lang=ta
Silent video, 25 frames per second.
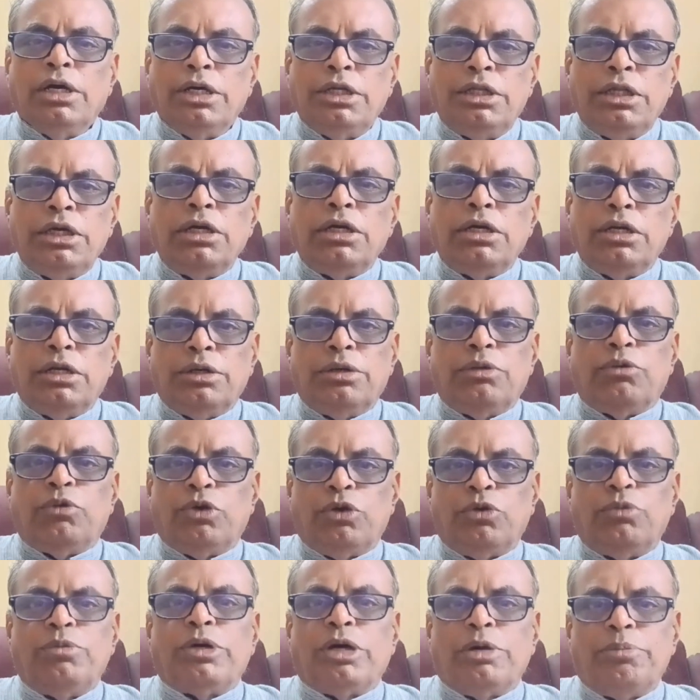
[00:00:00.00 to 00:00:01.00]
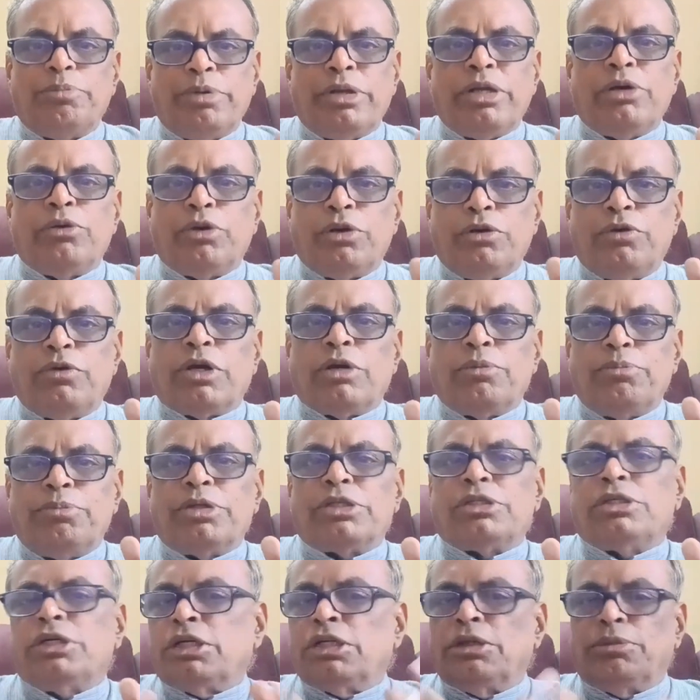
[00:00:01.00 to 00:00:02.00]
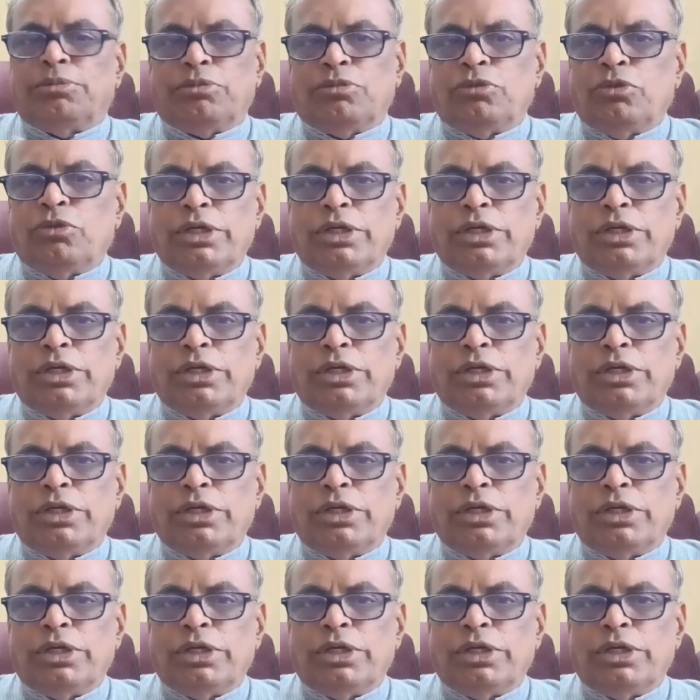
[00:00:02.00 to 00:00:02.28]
இது ஒரு மிகப்பெரிய ஒரு வரப்பிரசாதம்